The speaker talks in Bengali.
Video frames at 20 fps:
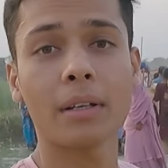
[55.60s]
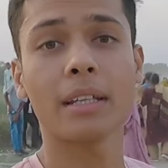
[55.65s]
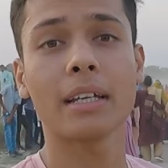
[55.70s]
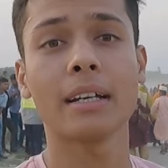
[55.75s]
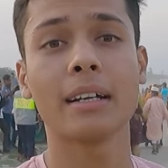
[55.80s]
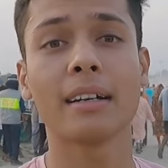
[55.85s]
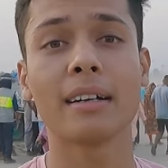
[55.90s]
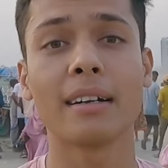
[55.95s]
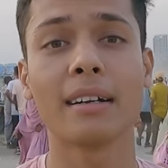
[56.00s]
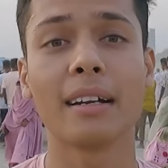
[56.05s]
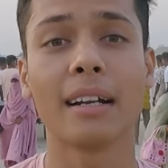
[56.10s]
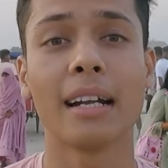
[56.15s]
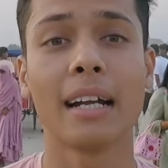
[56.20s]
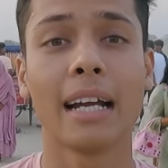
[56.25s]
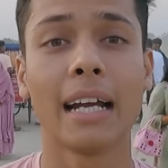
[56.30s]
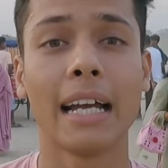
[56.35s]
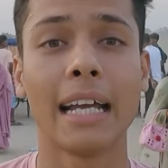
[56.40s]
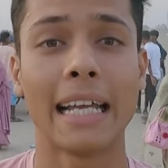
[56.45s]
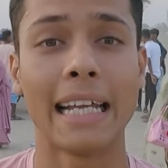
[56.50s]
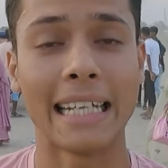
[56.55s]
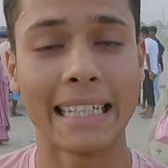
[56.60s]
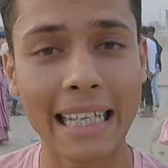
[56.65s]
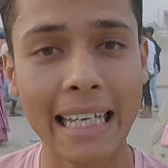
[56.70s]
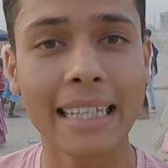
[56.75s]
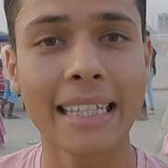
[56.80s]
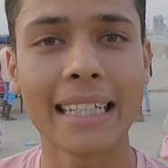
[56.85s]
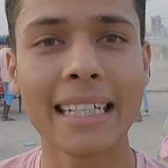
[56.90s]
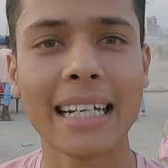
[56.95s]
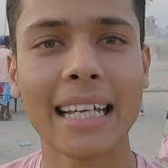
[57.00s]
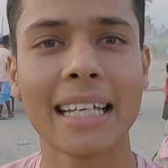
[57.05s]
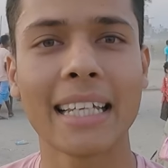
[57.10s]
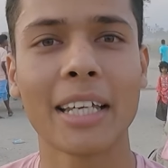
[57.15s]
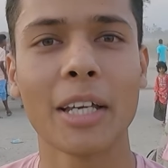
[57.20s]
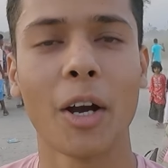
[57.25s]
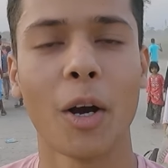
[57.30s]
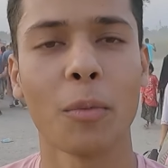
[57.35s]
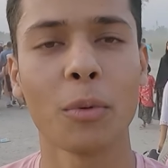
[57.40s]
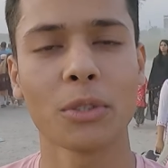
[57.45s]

আমাদের ঈদের দিনে কি